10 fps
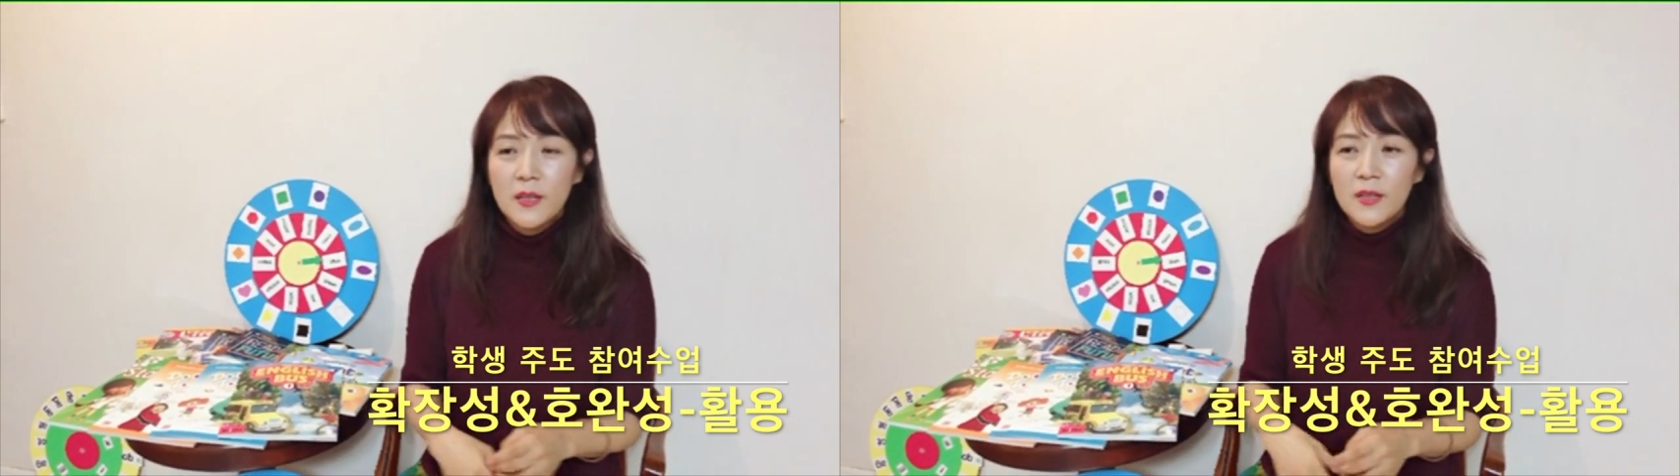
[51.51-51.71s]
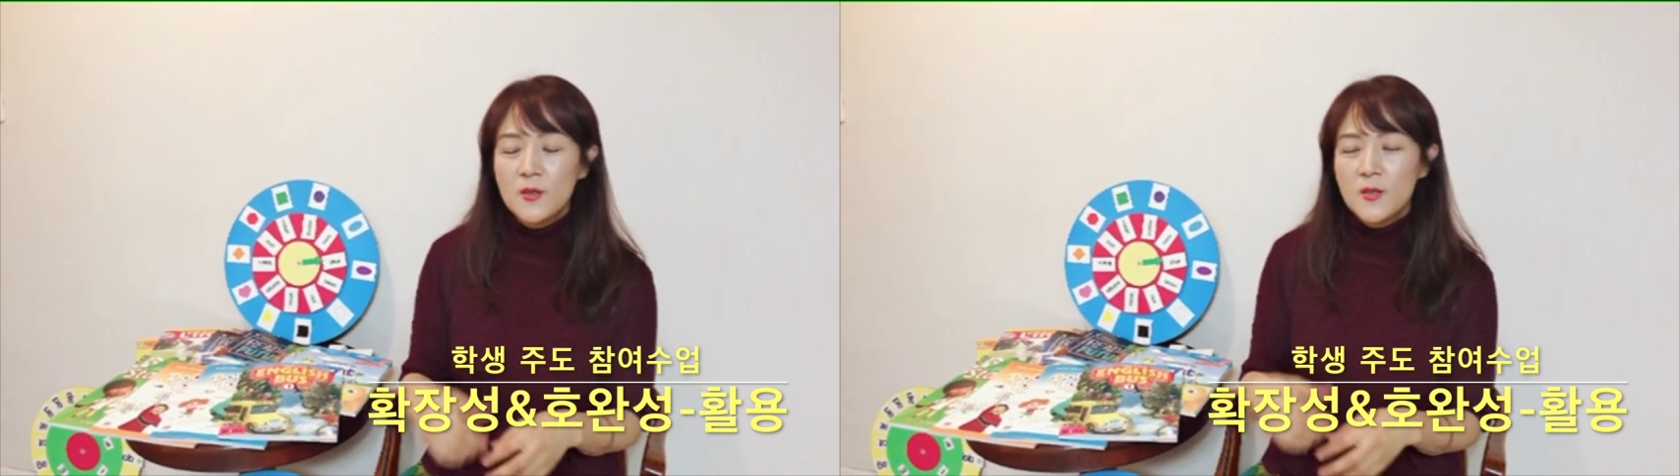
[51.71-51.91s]

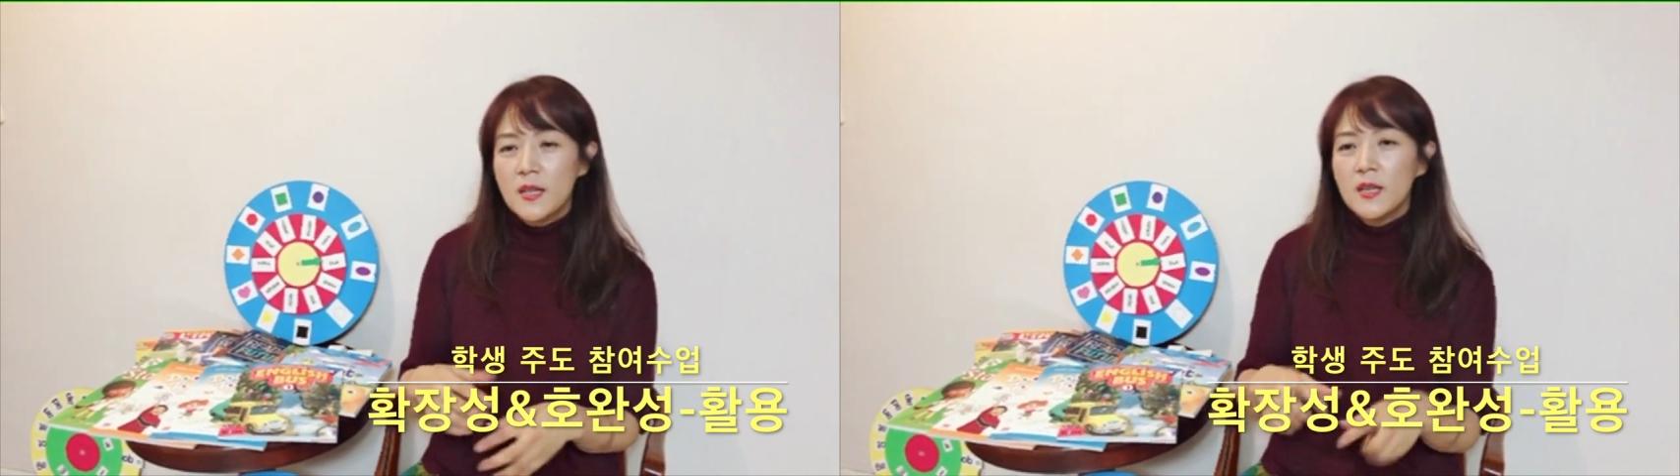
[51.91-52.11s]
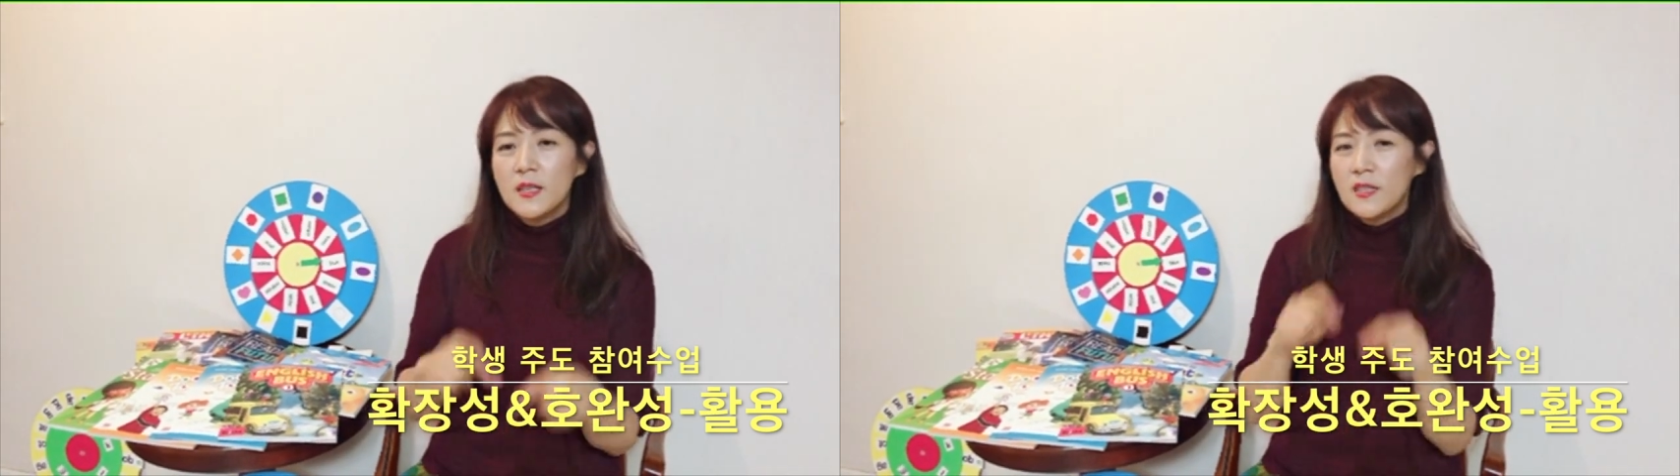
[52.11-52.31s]
그래서
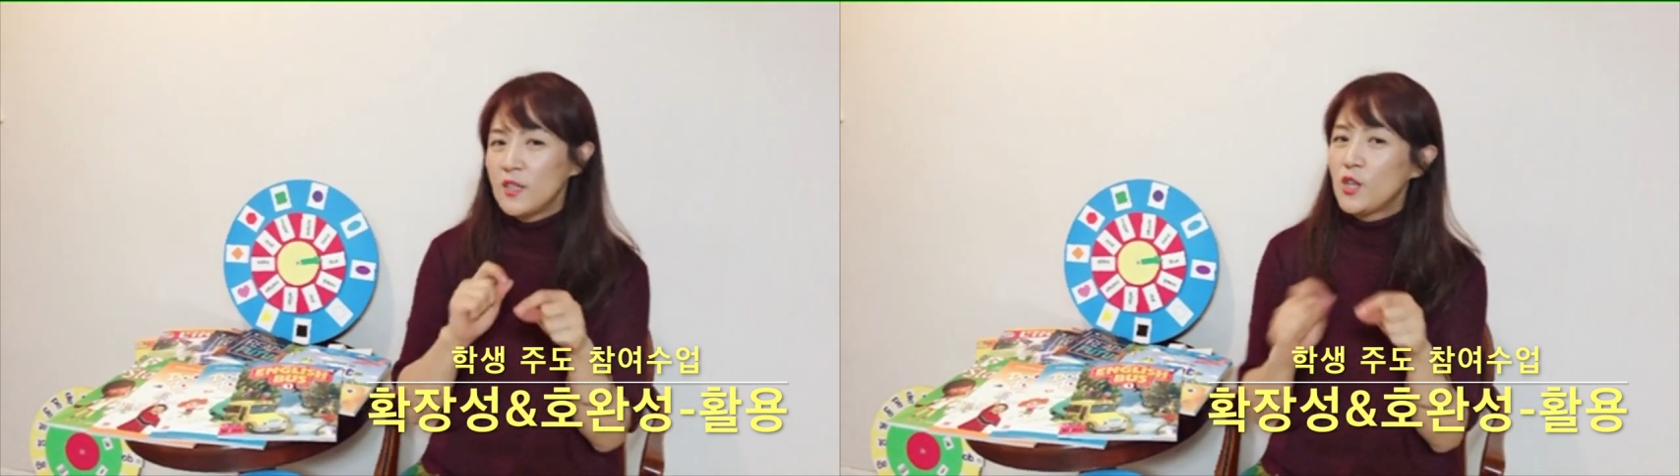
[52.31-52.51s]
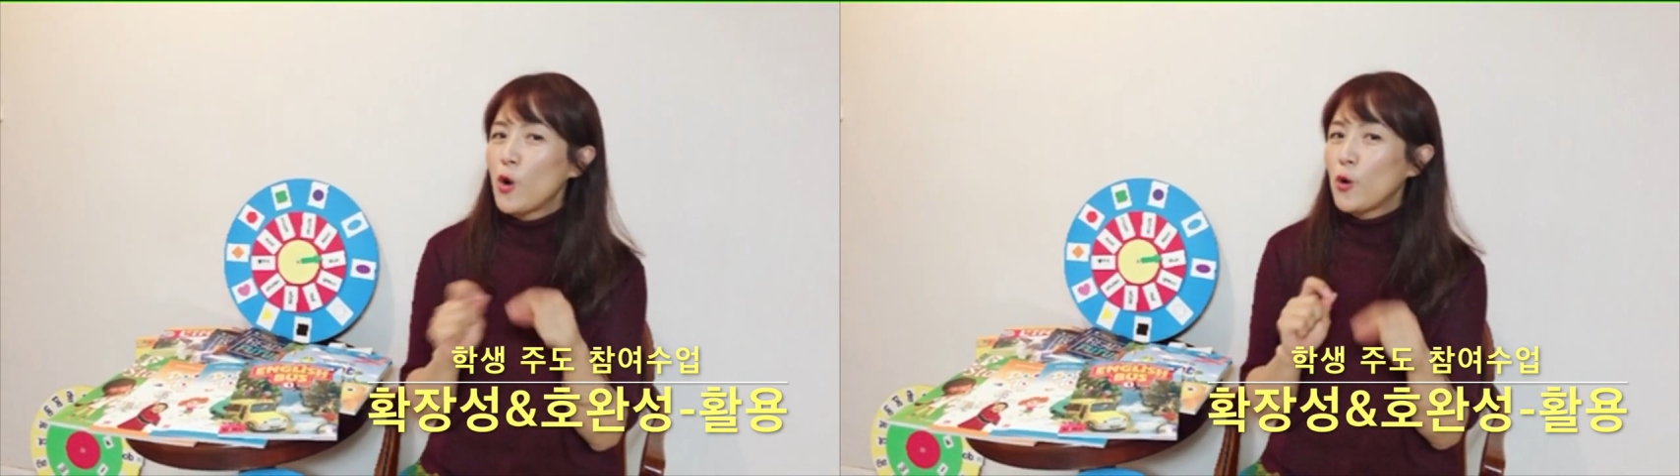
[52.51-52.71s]
제가
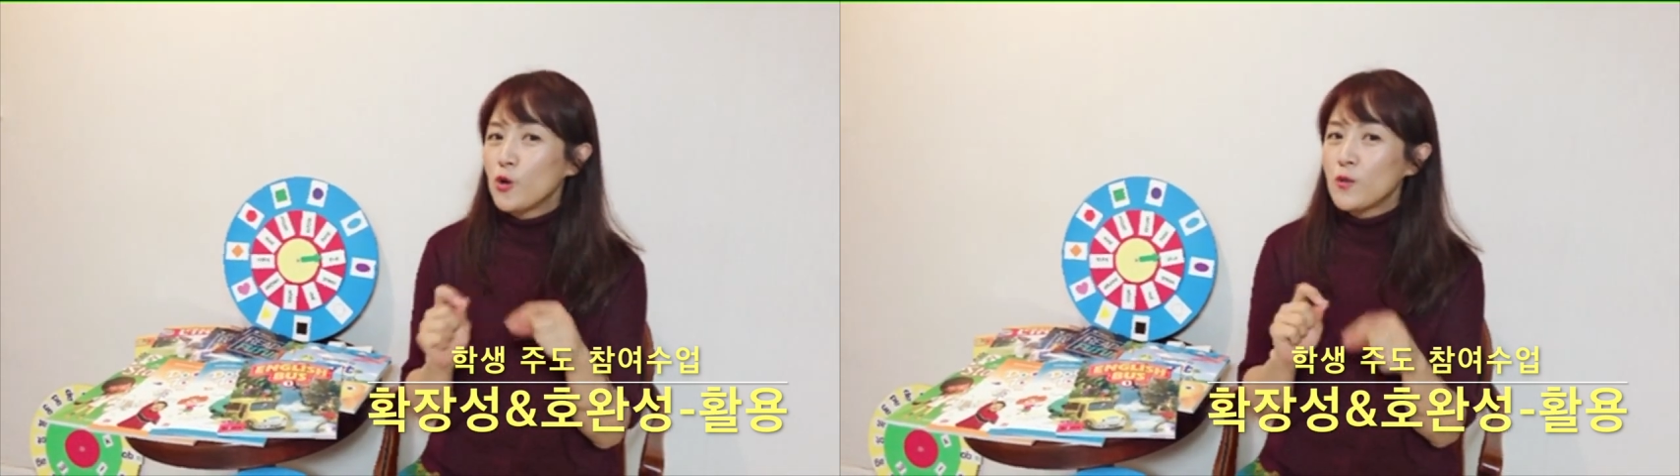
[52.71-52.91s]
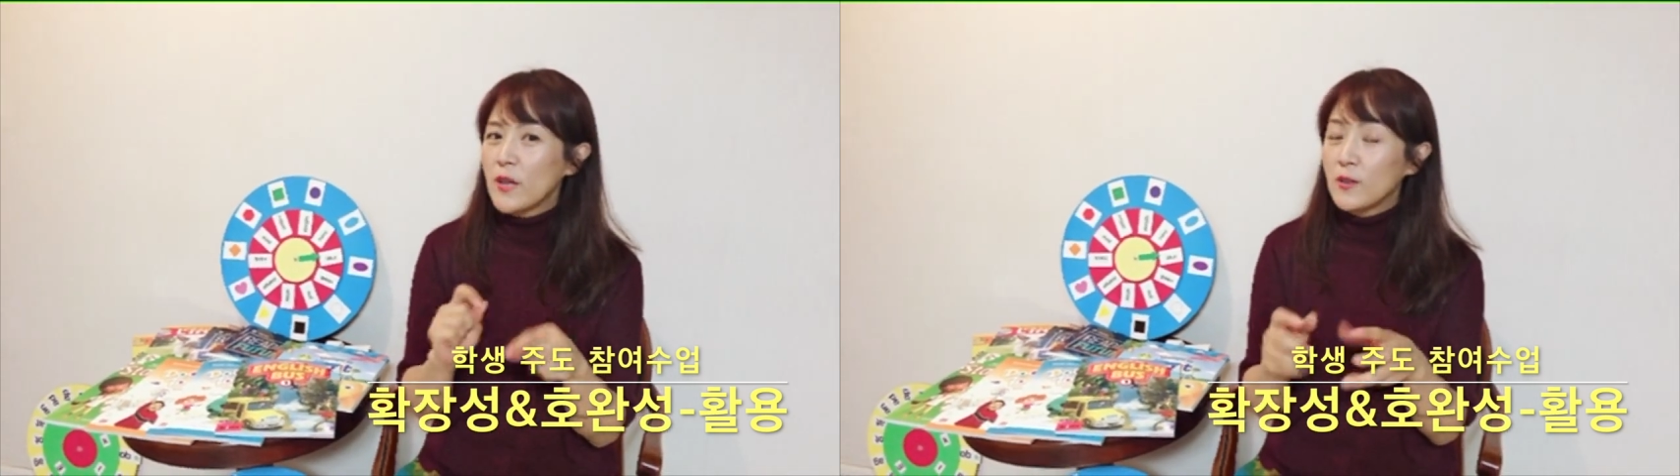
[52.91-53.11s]
그리기
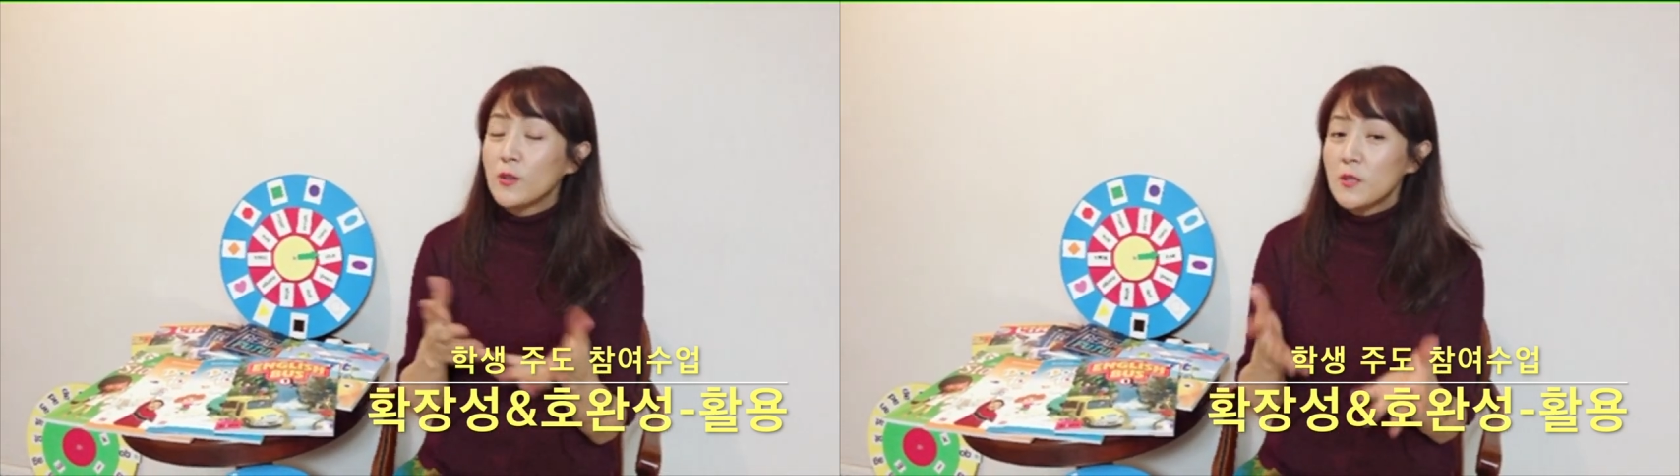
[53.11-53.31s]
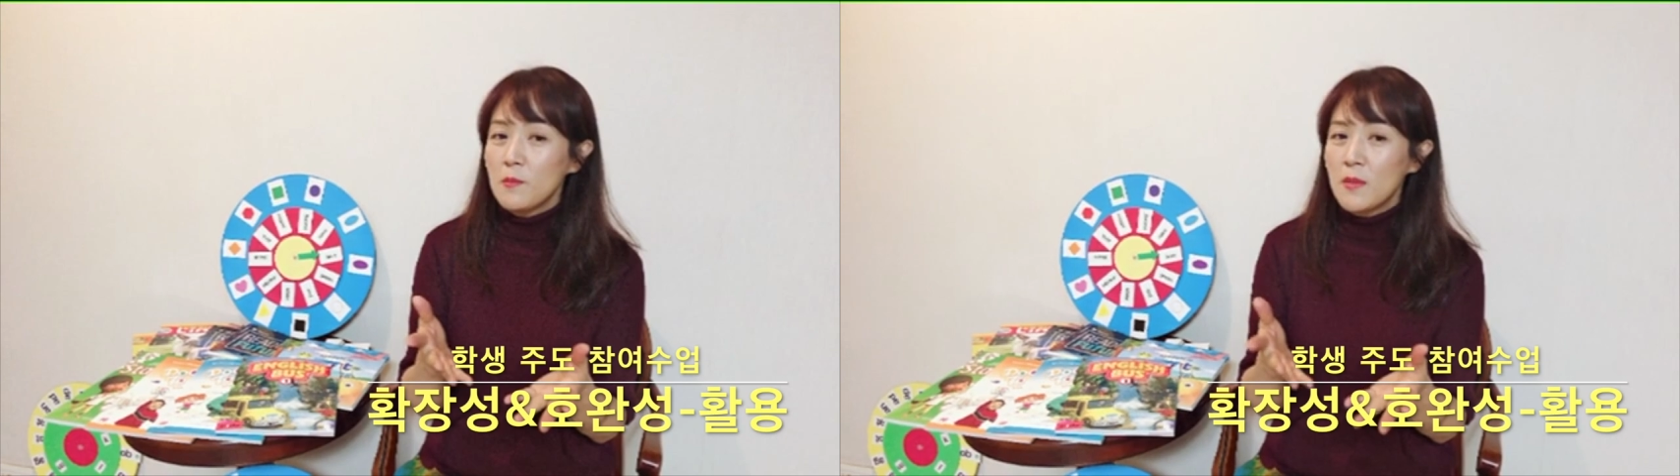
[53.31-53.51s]
어려운 단어는